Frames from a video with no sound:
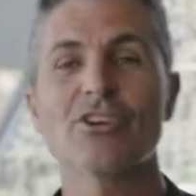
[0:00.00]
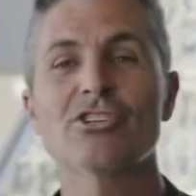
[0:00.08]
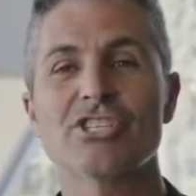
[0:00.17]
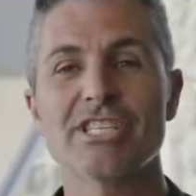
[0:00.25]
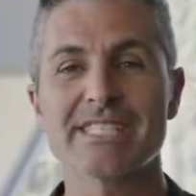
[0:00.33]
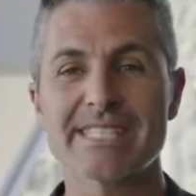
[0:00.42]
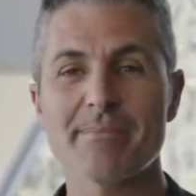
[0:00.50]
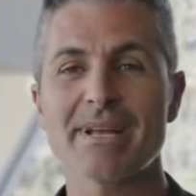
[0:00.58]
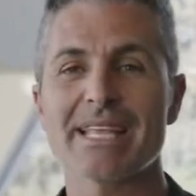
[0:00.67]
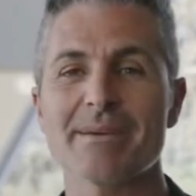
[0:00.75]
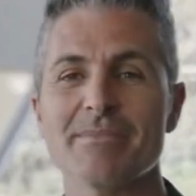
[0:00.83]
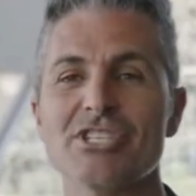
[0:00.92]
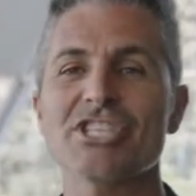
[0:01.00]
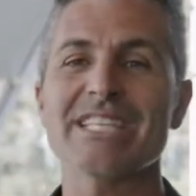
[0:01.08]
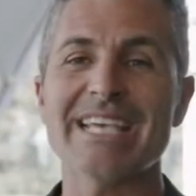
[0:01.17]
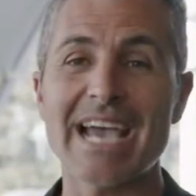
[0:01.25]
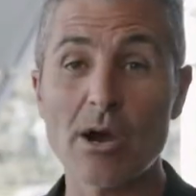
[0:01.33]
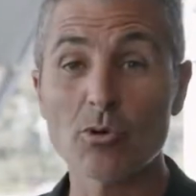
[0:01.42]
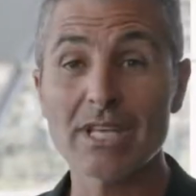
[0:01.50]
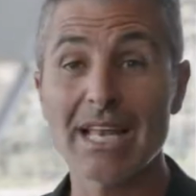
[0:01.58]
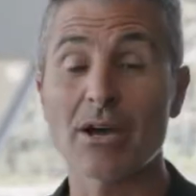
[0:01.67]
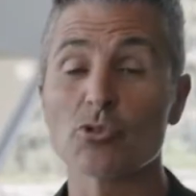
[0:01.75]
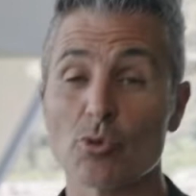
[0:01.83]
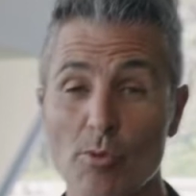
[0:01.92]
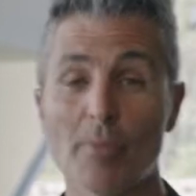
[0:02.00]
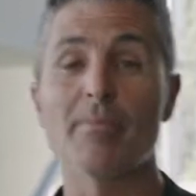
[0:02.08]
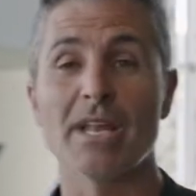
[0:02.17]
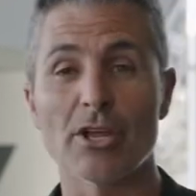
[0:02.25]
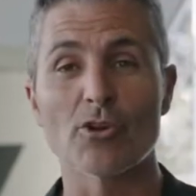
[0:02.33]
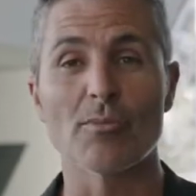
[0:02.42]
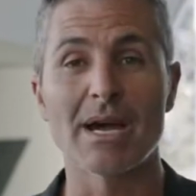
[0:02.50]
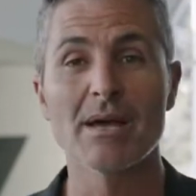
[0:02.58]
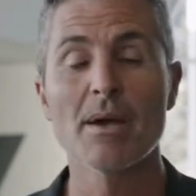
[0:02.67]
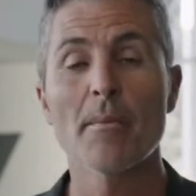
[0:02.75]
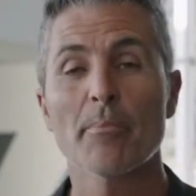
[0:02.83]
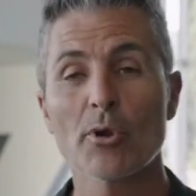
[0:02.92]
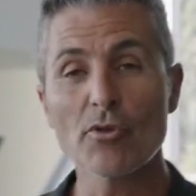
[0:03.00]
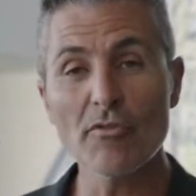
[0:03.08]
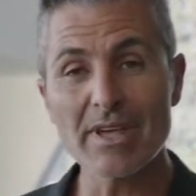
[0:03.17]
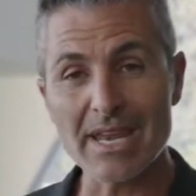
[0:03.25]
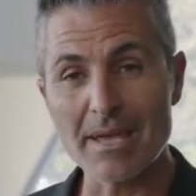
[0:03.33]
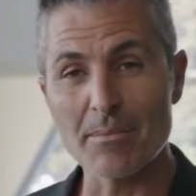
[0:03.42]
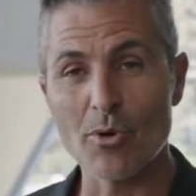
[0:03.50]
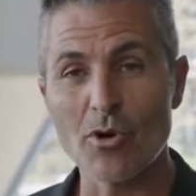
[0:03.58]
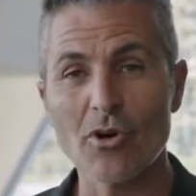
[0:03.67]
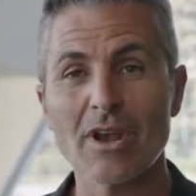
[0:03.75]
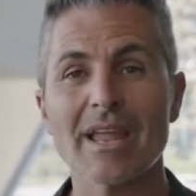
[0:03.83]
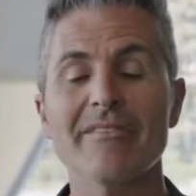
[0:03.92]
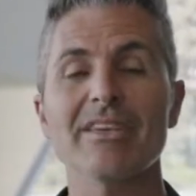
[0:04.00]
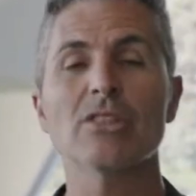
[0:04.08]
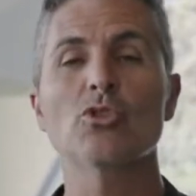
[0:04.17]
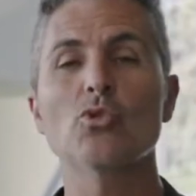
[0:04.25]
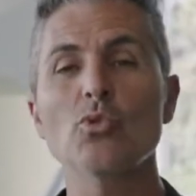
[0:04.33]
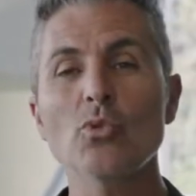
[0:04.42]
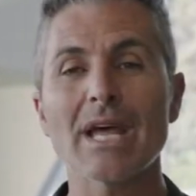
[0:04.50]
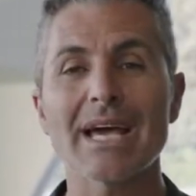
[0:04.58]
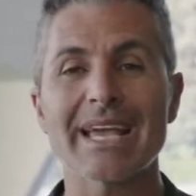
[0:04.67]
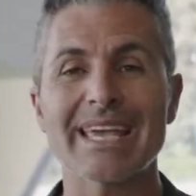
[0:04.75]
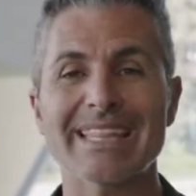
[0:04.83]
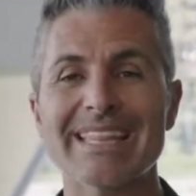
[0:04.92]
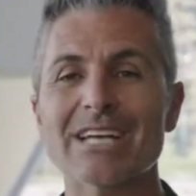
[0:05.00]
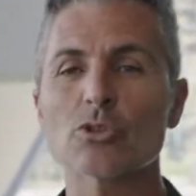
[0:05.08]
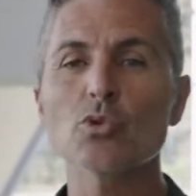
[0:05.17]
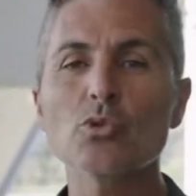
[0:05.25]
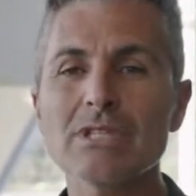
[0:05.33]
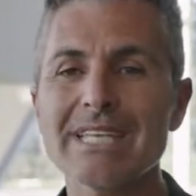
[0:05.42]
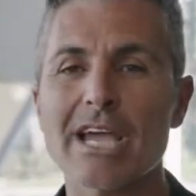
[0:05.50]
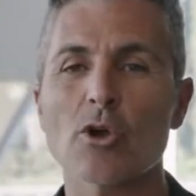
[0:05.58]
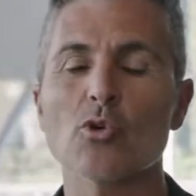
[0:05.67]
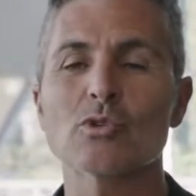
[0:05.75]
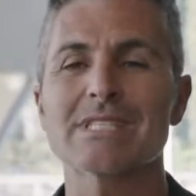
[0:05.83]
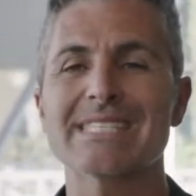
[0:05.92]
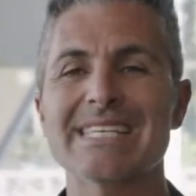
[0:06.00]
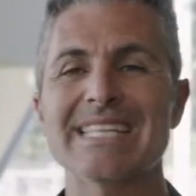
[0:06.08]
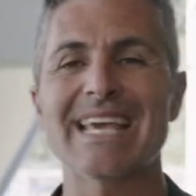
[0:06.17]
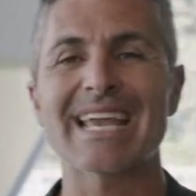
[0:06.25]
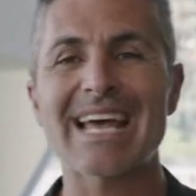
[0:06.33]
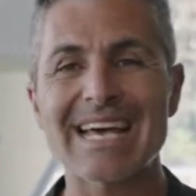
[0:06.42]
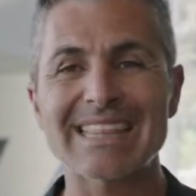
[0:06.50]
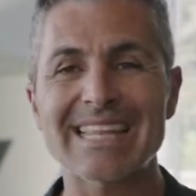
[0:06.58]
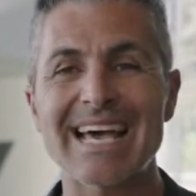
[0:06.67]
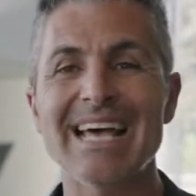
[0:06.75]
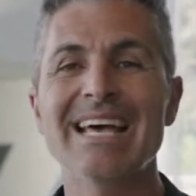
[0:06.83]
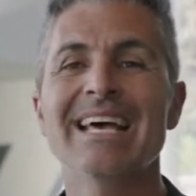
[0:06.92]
oggi insieme agli amici di Audi l'Automobile Roma proveremo la vettura che da tutti è considerata